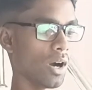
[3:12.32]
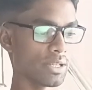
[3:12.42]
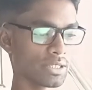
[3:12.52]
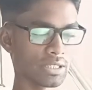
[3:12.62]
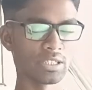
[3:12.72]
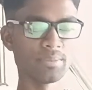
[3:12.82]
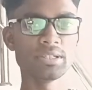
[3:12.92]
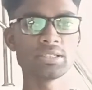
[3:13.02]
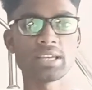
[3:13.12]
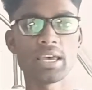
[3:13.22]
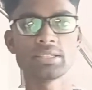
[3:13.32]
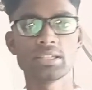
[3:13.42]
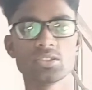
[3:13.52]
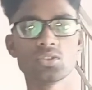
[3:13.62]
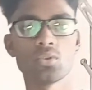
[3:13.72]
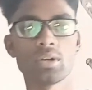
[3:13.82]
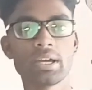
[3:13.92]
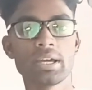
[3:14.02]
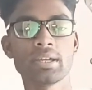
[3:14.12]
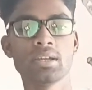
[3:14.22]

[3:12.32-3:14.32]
और इसका ज़मीन साइजेस जो है